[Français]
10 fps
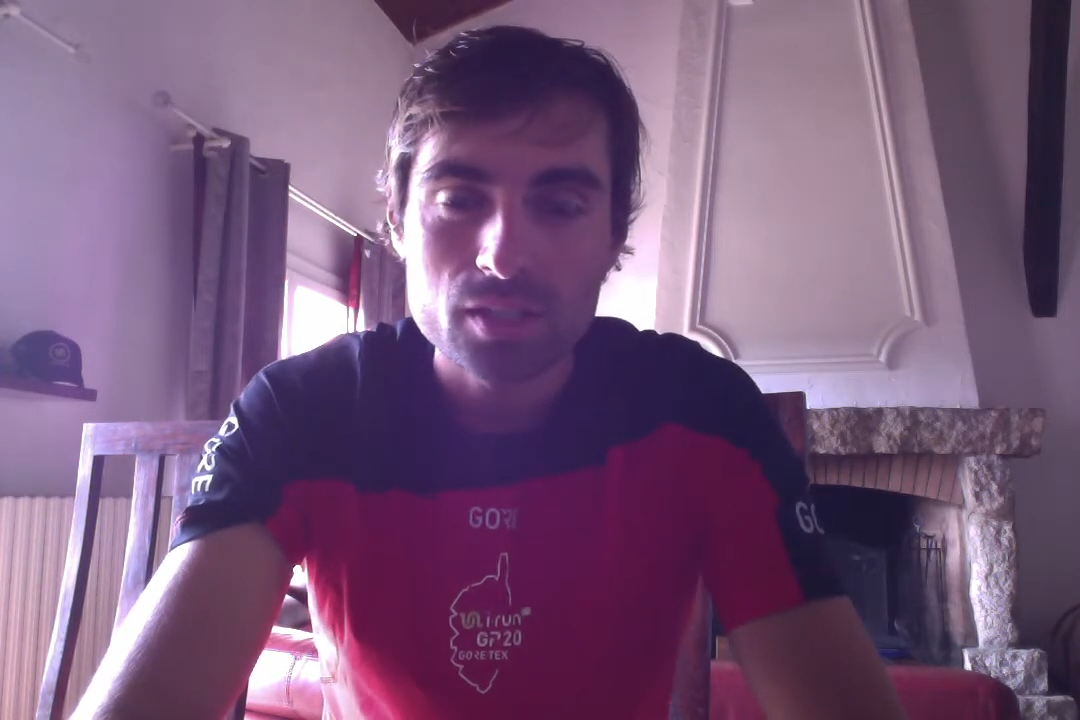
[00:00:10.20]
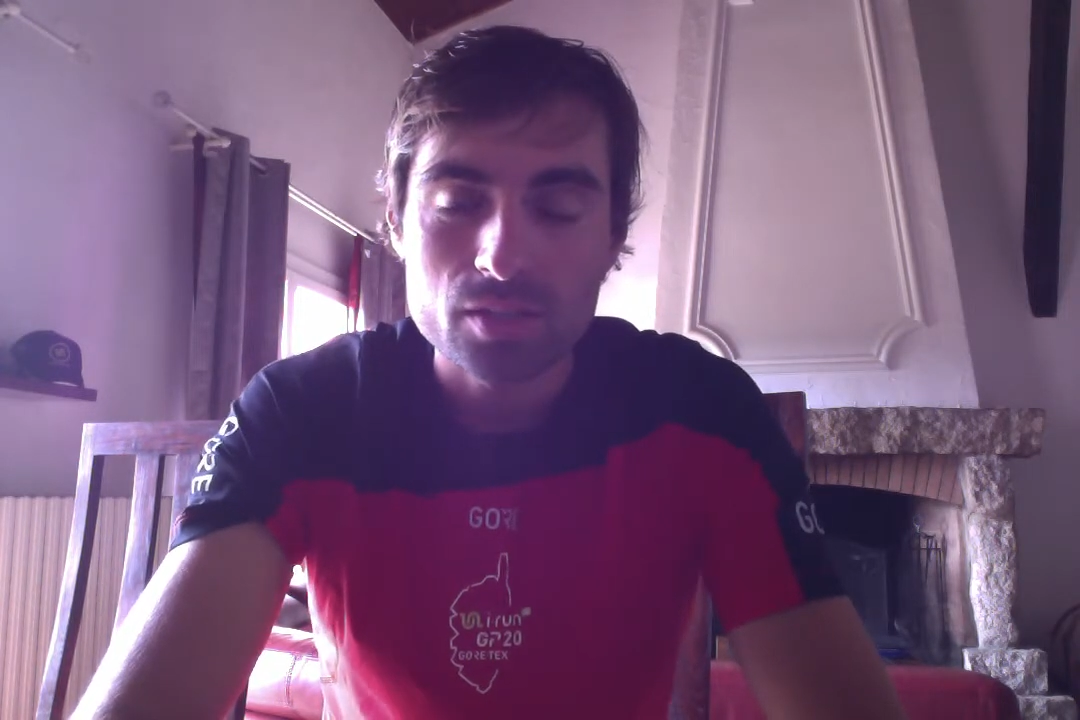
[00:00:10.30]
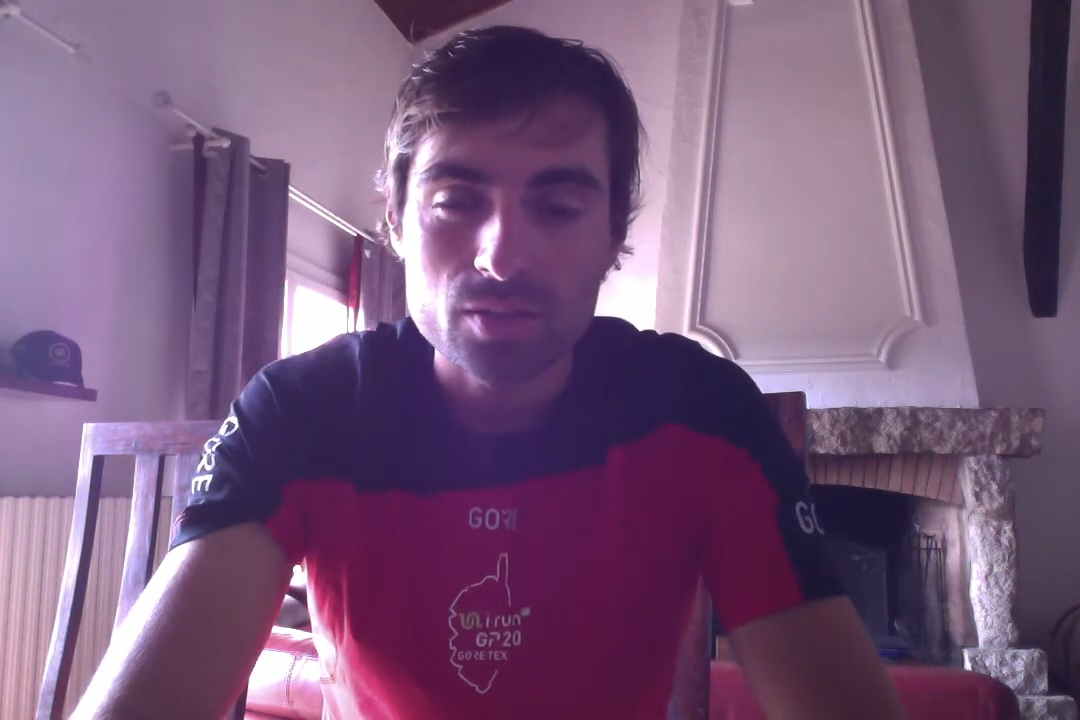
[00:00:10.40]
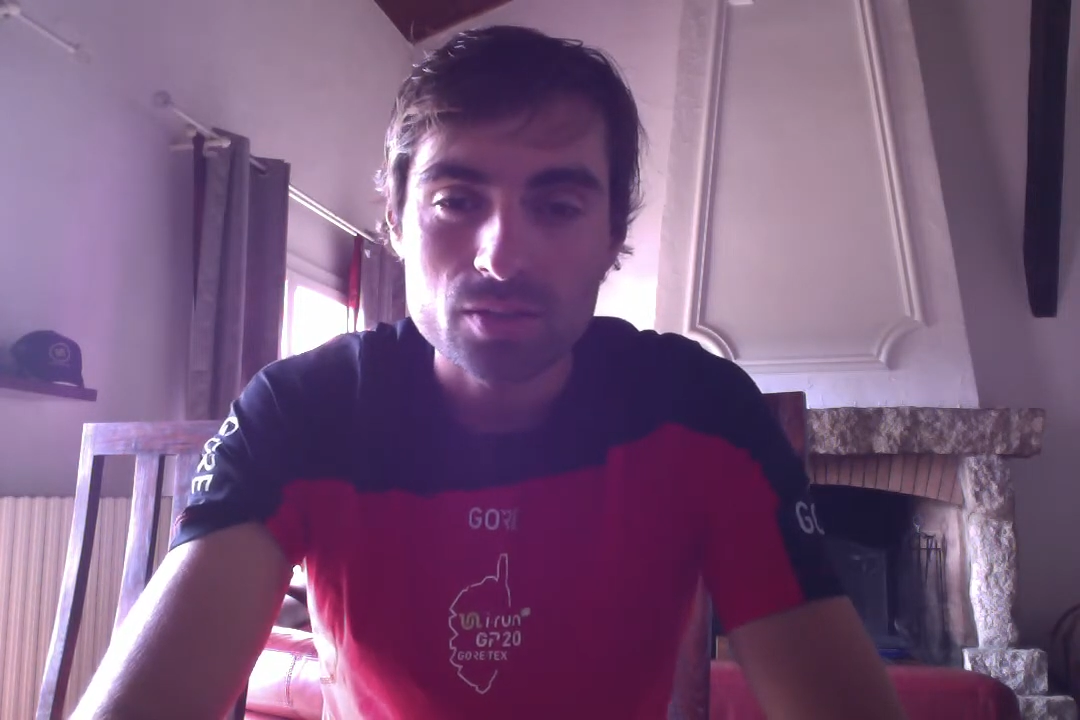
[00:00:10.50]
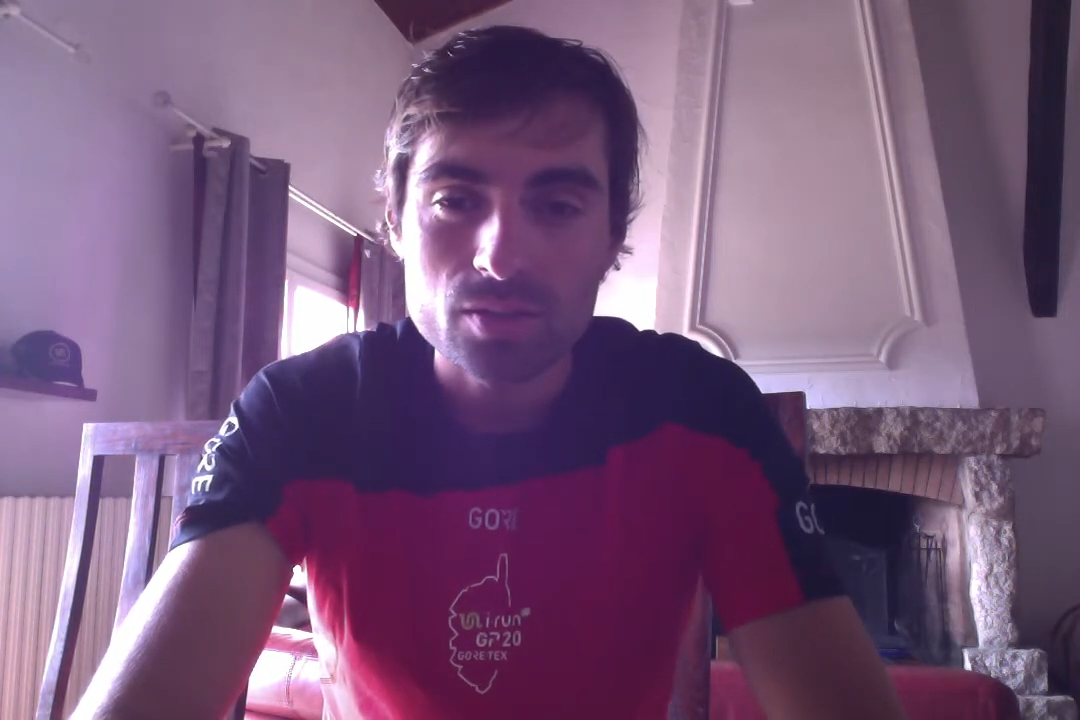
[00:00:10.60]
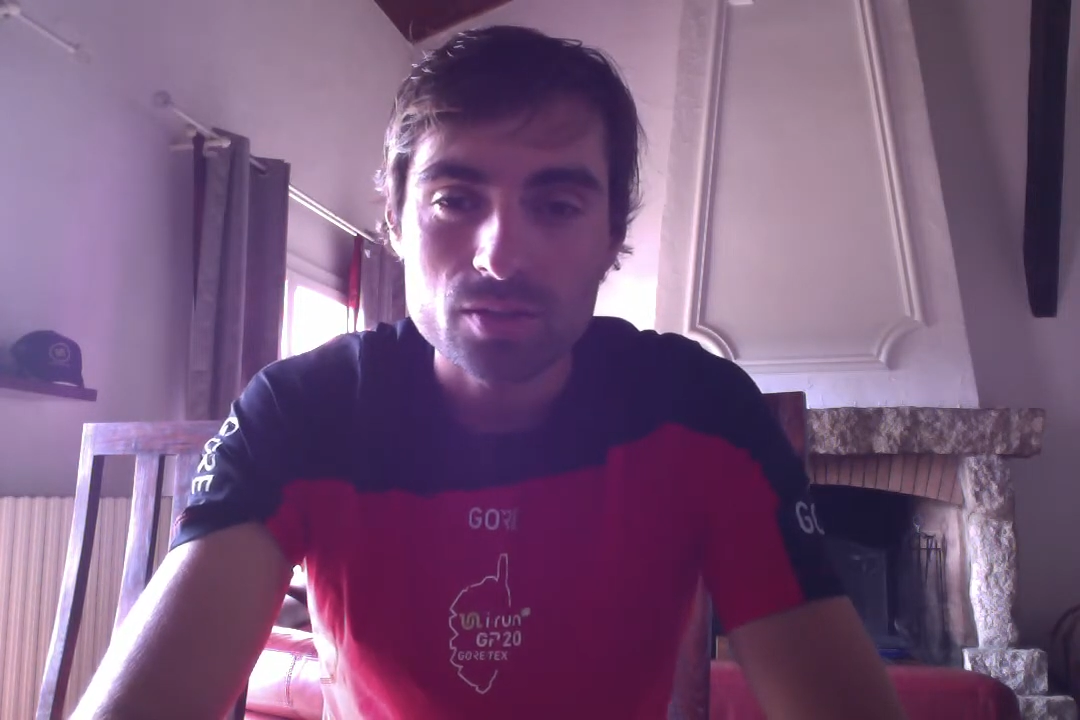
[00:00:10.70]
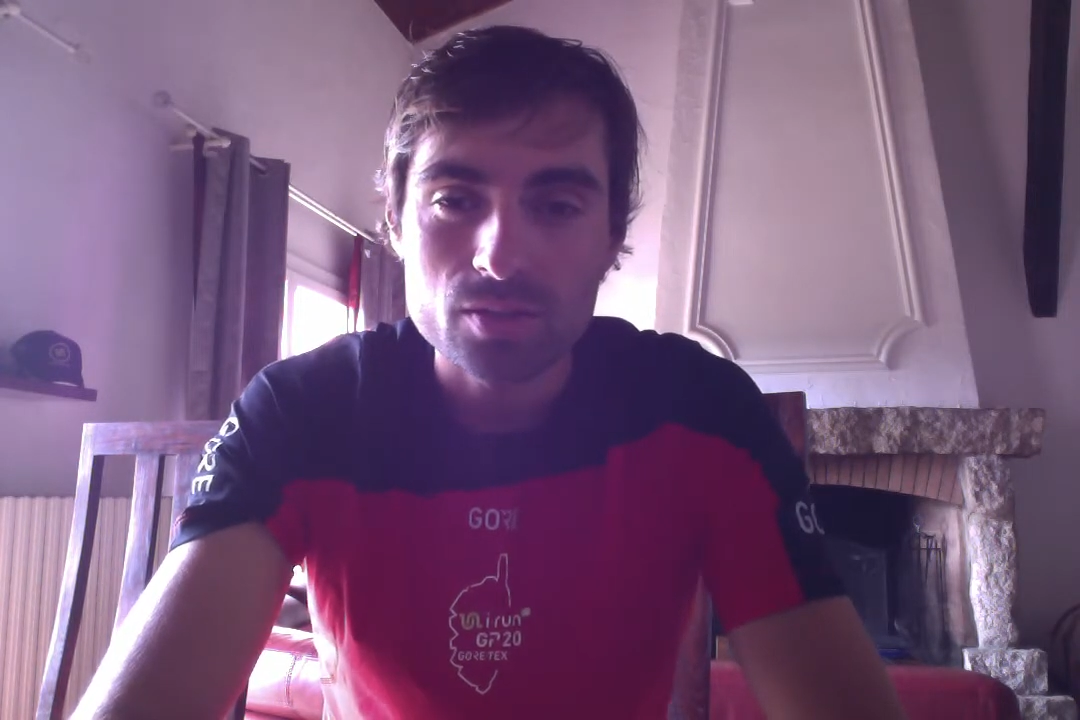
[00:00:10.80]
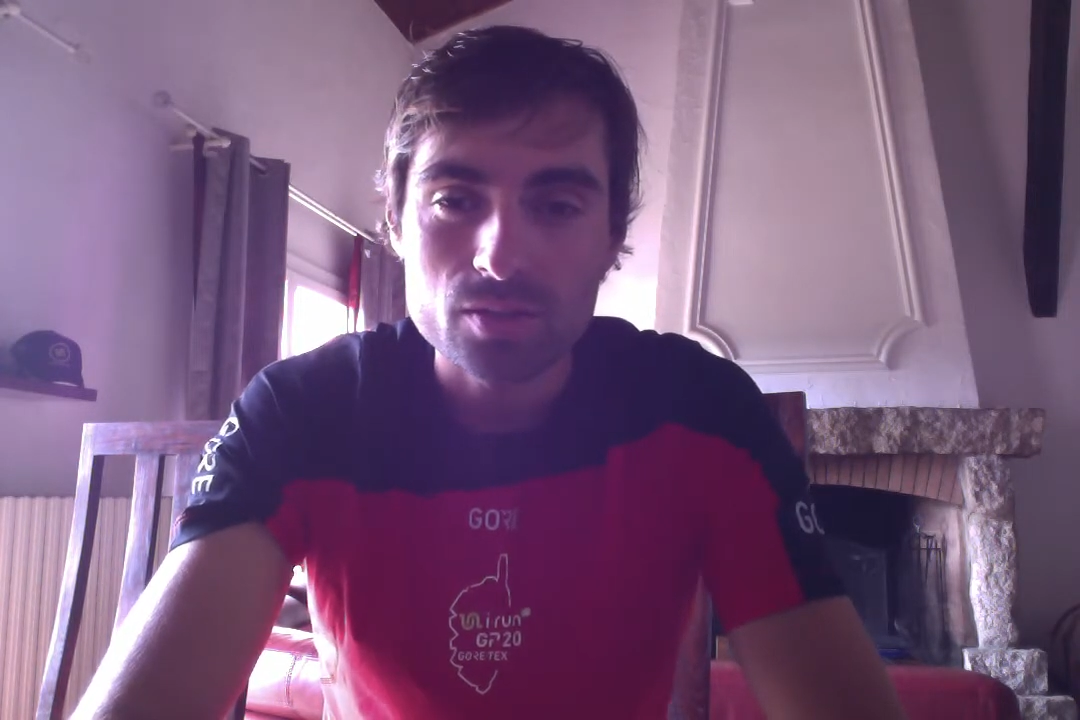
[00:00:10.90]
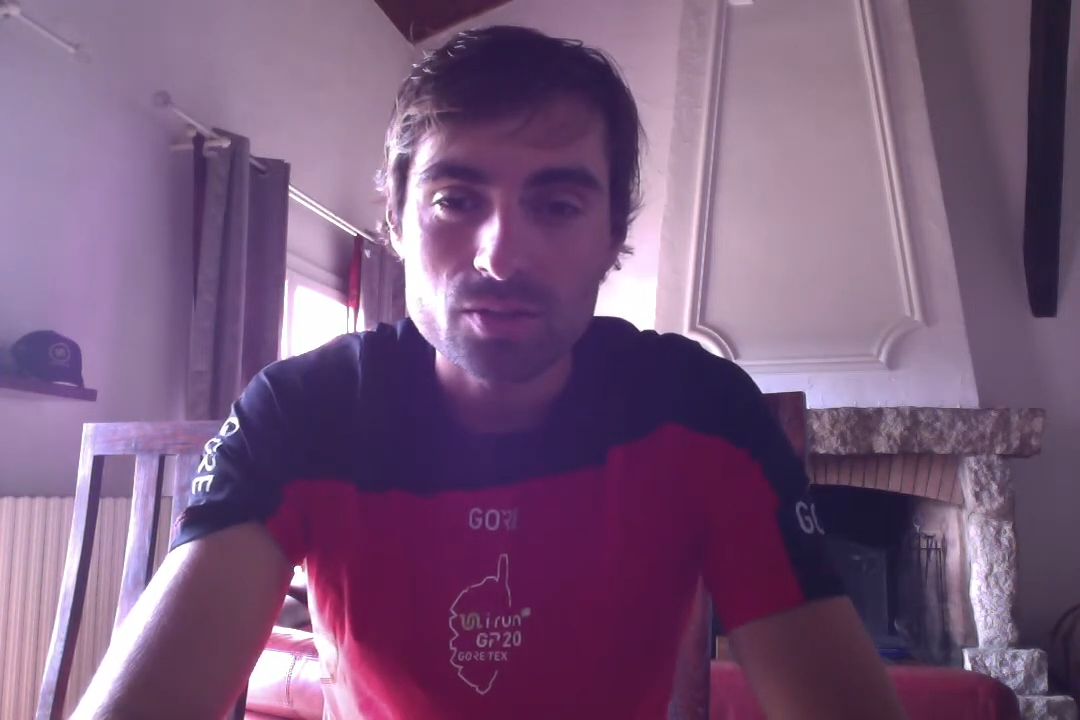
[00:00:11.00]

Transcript: euh,